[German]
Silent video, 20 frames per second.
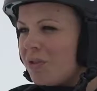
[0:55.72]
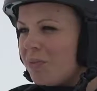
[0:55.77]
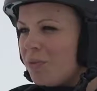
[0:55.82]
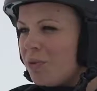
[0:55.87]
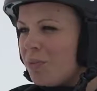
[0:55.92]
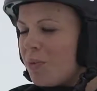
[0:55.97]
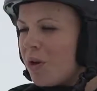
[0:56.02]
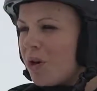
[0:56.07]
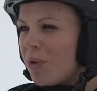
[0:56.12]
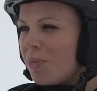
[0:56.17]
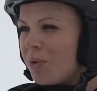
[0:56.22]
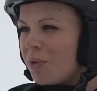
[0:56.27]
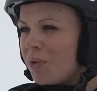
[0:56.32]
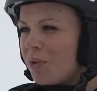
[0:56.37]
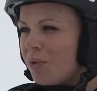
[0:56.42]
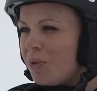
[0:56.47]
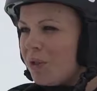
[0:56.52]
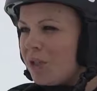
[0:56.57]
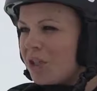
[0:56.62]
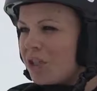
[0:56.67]
Mühlbach am
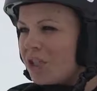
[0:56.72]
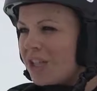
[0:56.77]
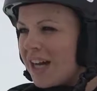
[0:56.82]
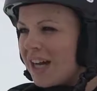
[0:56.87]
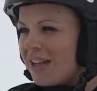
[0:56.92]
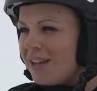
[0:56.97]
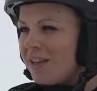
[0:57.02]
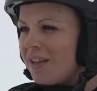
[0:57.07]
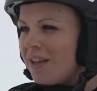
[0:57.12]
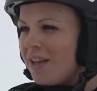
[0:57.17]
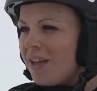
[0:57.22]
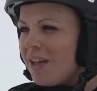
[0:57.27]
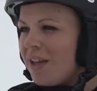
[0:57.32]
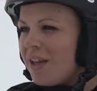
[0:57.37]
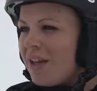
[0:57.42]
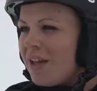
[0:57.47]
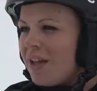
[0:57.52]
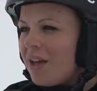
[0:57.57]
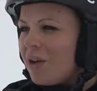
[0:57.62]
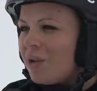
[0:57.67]
Hochkönig statt.
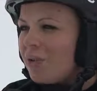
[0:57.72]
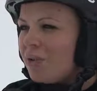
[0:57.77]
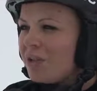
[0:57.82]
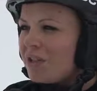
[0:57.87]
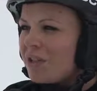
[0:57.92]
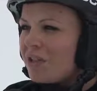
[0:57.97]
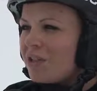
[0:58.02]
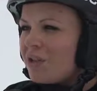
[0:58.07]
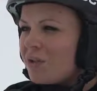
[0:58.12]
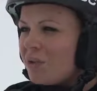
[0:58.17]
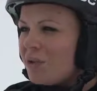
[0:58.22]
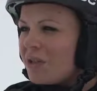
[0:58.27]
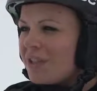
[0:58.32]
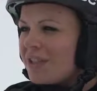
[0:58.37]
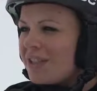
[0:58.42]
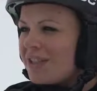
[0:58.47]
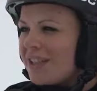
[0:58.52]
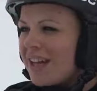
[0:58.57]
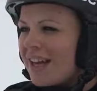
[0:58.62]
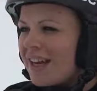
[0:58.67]
Unser Ziel ist
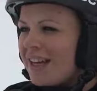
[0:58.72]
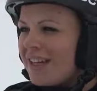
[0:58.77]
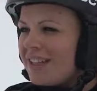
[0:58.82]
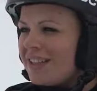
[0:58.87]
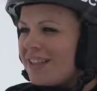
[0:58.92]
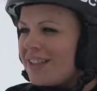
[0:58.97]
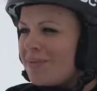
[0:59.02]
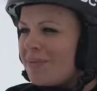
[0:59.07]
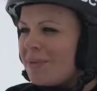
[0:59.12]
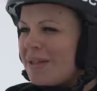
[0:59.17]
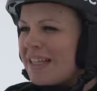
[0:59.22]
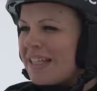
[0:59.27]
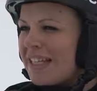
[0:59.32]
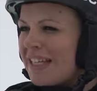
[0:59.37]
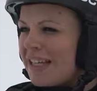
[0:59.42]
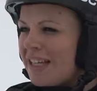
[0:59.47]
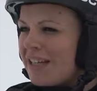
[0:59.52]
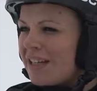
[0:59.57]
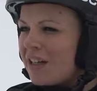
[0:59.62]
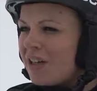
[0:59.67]
es eigentlich, dass wir die
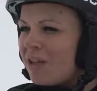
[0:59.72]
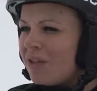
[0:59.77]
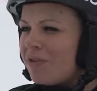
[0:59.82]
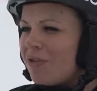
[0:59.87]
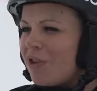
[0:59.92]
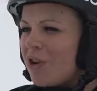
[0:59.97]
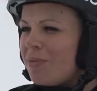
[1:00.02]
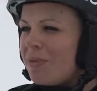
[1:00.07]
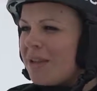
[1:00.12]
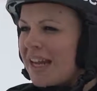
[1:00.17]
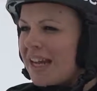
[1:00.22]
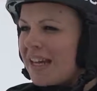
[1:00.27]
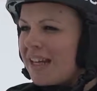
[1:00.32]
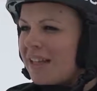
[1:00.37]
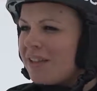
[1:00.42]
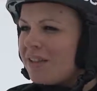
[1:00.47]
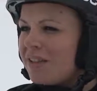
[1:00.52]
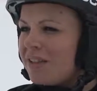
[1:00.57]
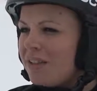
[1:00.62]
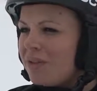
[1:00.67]
Kinder und vor allem die
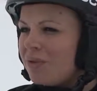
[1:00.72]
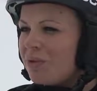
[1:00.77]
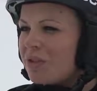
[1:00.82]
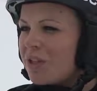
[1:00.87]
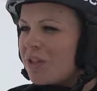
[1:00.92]
Leute in unserer